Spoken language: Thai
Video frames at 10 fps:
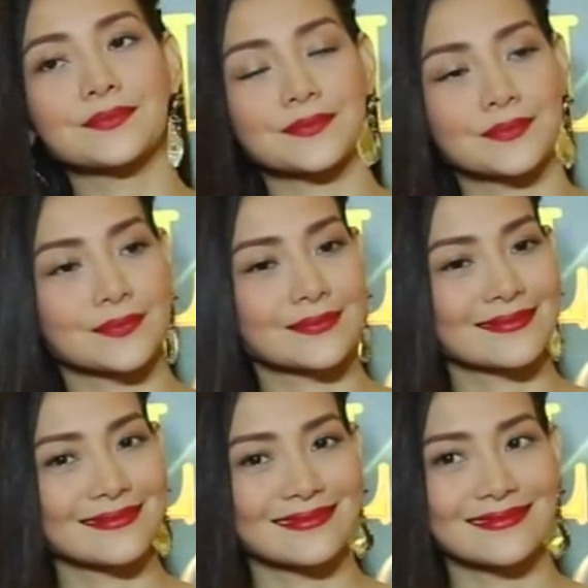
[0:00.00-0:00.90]
สำหรับความสั
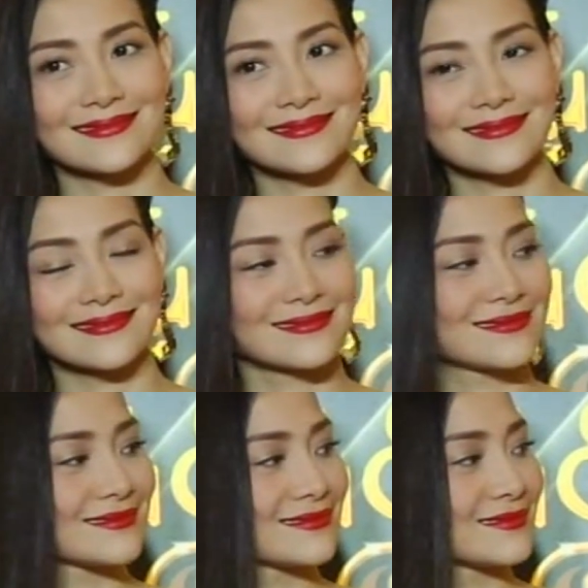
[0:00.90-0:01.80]
มพันธ์ตอนนี้ก็คือยัง
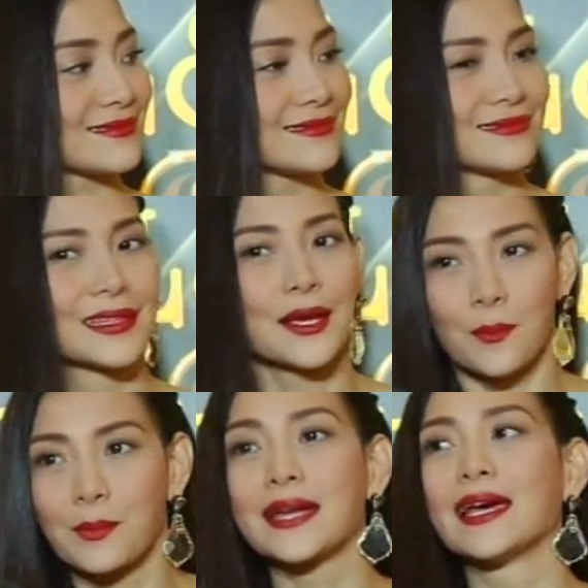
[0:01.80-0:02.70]
ดีกันเหมือนเดิมไม่ได้
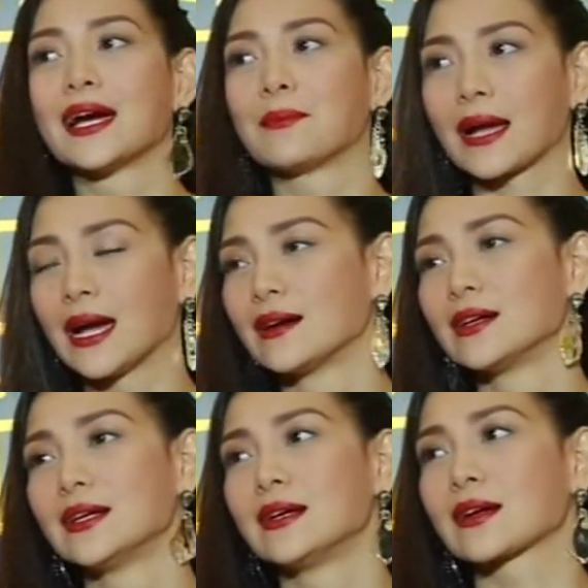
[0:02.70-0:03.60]
เหมือนเดิมค่ะ
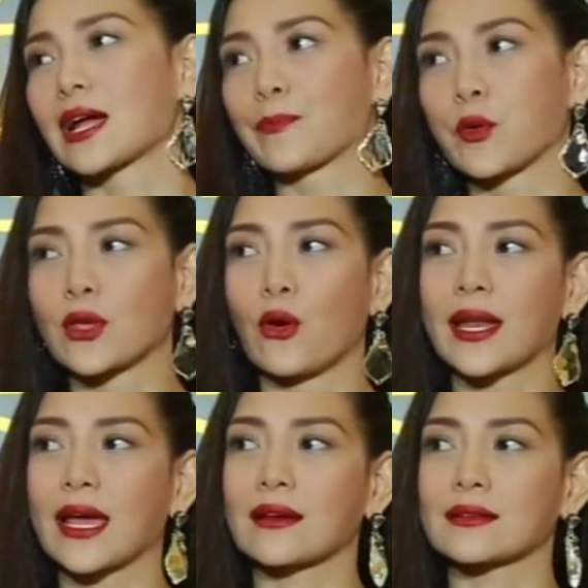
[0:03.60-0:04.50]
กับตัวโย
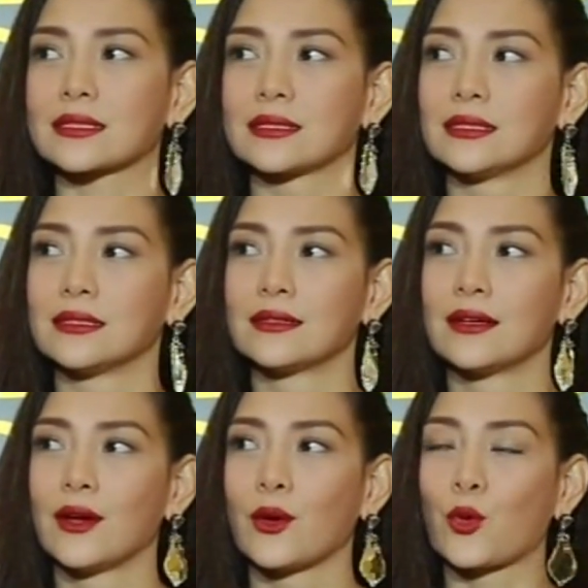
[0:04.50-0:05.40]
เนี่ยคือ
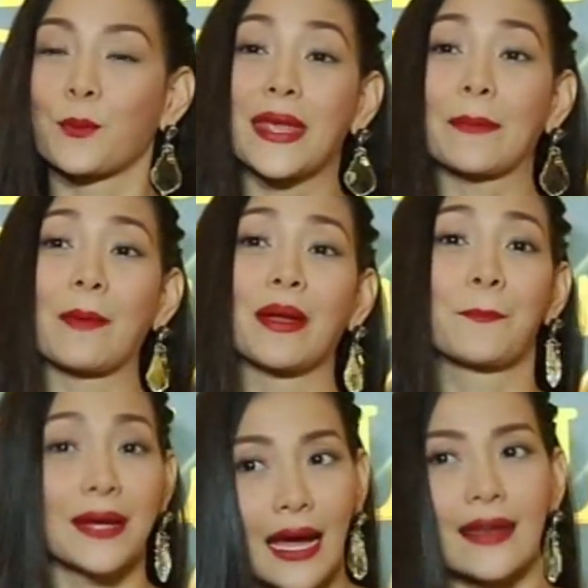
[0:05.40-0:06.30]
คุณบีเป็นเหมือน
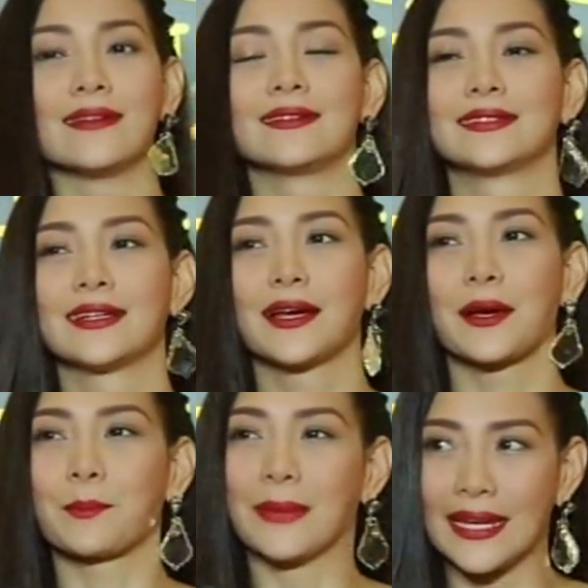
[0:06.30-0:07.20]
เพื่อน
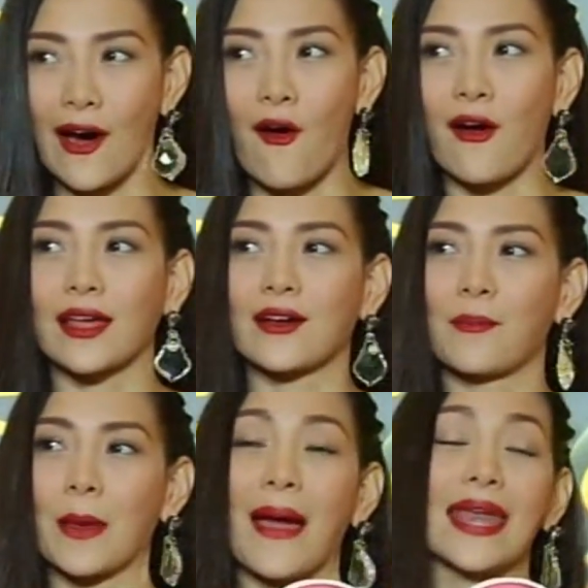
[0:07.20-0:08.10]
เหมือนน้องแล้วก็
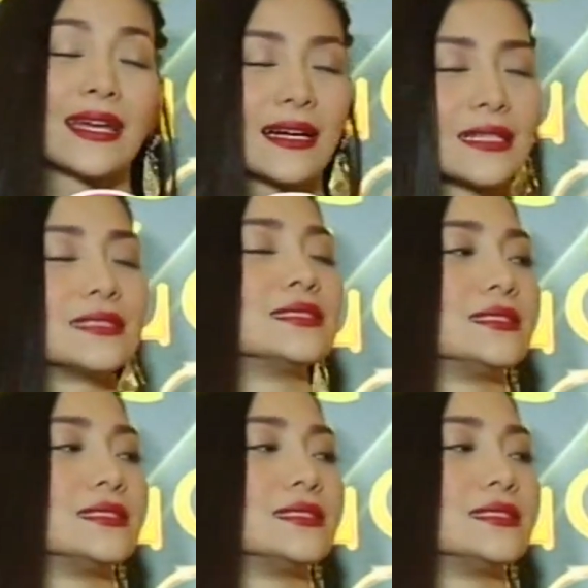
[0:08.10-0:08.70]
เป็นพาร์ทเนอร์